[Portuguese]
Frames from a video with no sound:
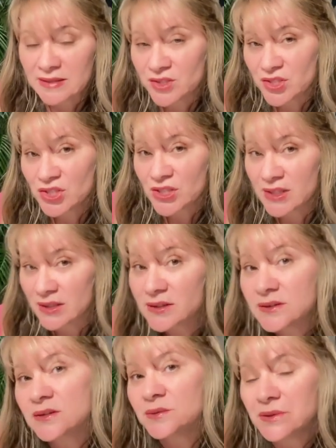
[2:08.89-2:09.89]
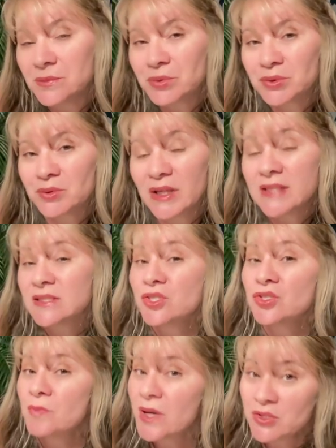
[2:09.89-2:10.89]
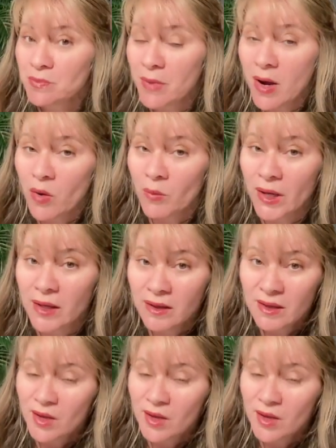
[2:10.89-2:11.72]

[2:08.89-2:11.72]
A gente canta em português, a gente bate palma.